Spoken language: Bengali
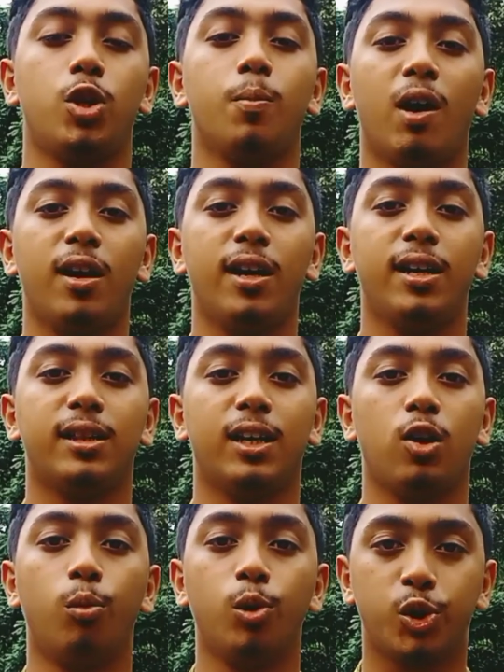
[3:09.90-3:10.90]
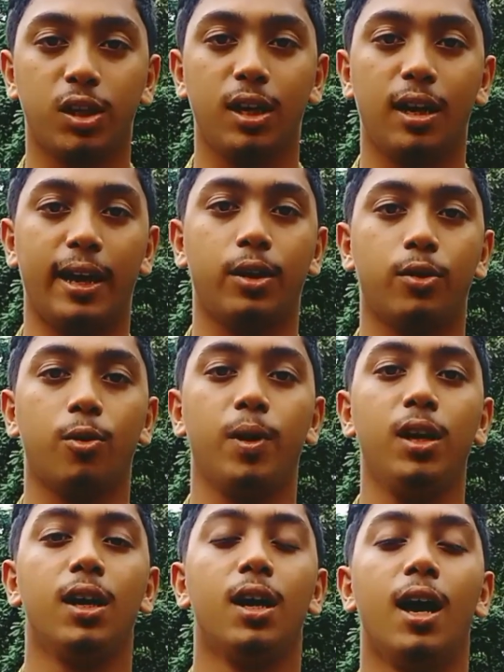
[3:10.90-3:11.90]
অবশ্যই এটি লাইক করবেন আর
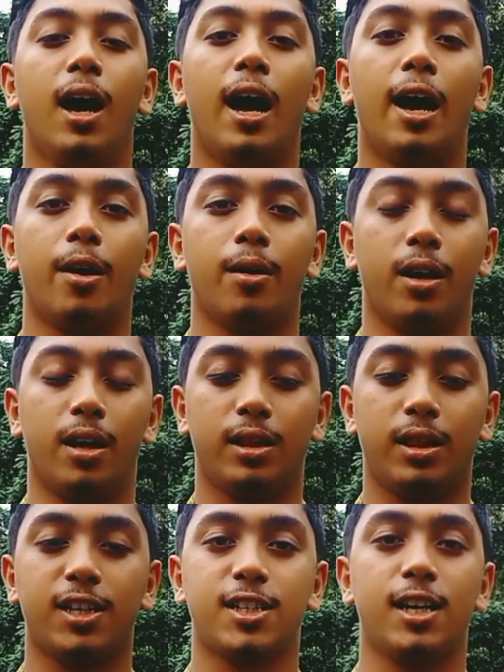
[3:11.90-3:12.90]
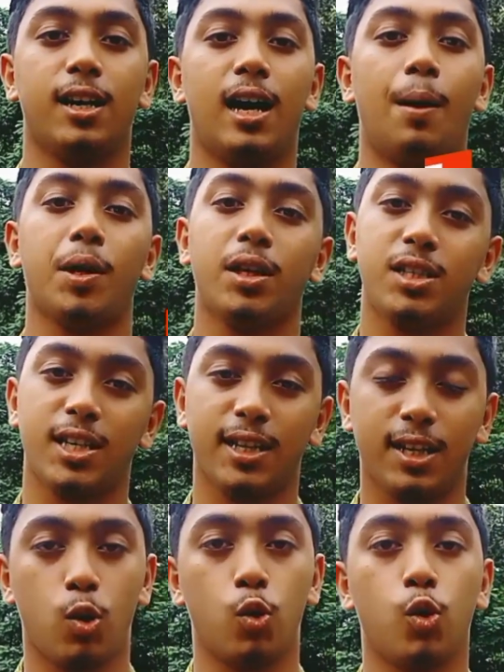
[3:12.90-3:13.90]
তাছাড়া আমাদের চ্যানেলে অন্য অন্য
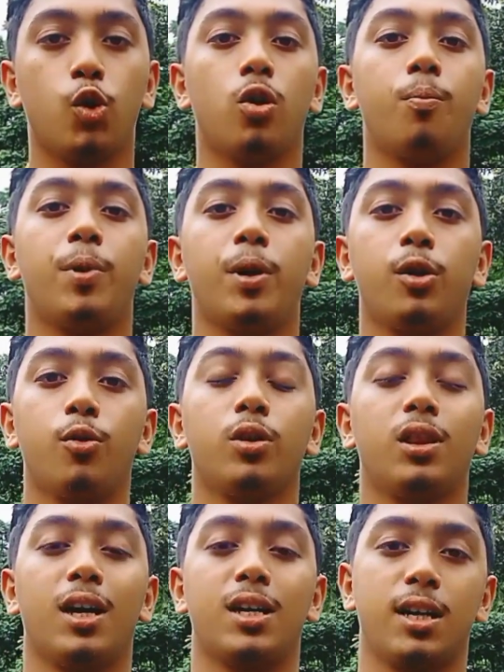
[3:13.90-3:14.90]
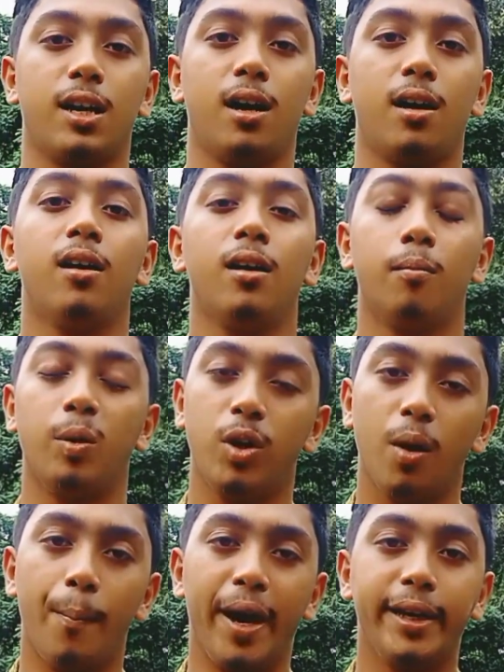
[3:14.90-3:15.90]
ভিডিও তাছাড়া বিভিন্ন ভেরিয়েন্ট নিয়ে
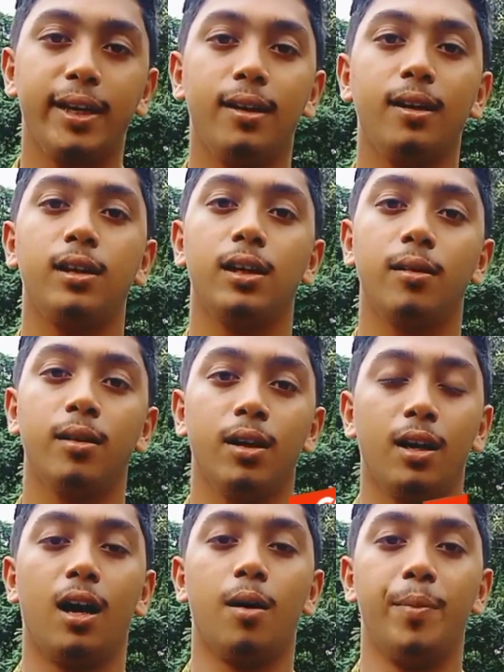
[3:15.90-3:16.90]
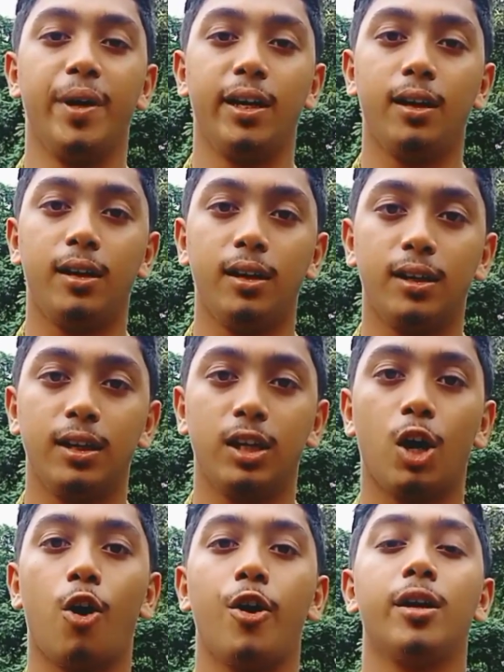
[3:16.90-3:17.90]
ভেরিয়েন্টে কী কী হয়
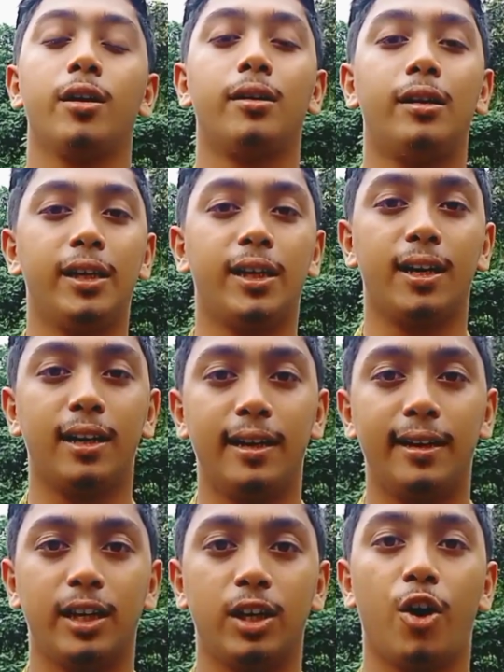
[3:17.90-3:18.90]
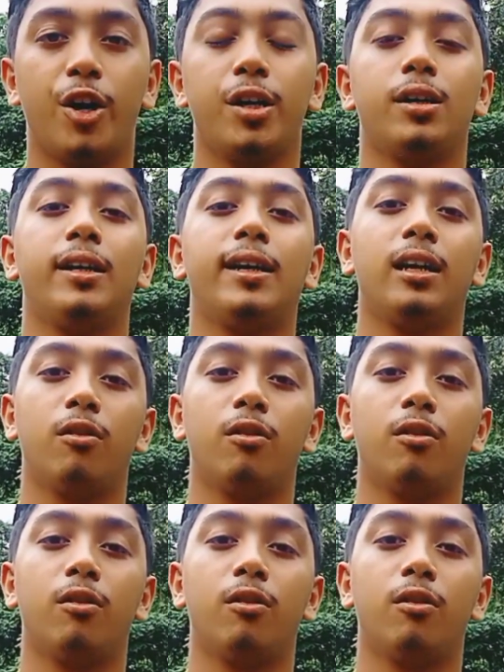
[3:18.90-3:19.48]
টিকা নিলে কি হয় টিকা নেওয়ার আগে কী কী